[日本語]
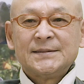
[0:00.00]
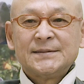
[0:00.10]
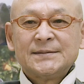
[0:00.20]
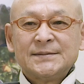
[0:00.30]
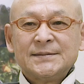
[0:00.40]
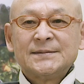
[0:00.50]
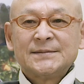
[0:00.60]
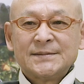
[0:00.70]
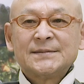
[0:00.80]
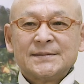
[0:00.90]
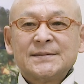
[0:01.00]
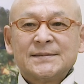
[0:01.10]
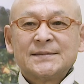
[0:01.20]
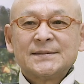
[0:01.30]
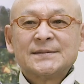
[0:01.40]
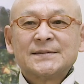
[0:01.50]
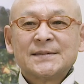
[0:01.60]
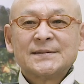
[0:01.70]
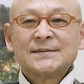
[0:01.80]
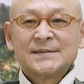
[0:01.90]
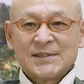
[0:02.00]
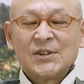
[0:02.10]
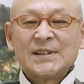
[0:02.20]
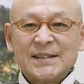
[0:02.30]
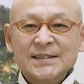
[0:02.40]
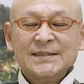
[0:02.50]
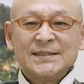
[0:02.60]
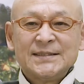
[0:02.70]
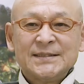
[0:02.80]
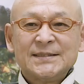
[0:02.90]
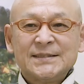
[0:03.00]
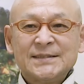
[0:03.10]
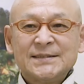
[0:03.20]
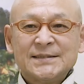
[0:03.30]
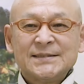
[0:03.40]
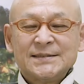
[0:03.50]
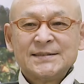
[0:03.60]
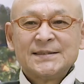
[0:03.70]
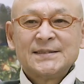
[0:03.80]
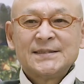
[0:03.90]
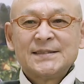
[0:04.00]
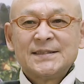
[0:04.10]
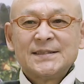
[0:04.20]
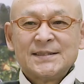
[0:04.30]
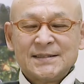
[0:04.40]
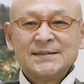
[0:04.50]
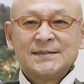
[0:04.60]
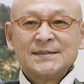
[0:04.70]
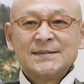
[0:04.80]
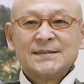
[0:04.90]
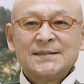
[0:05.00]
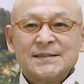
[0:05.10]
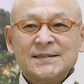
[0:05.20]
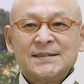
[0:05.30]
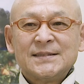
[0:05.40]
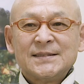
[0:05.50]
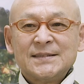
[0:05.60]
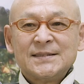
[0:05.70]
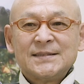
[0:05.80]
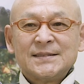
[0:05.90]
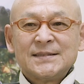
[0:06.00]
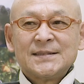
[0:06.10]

トルク回転数が5500回転そうだねということは僕が気持ちいいところのまだ先にあるんですね、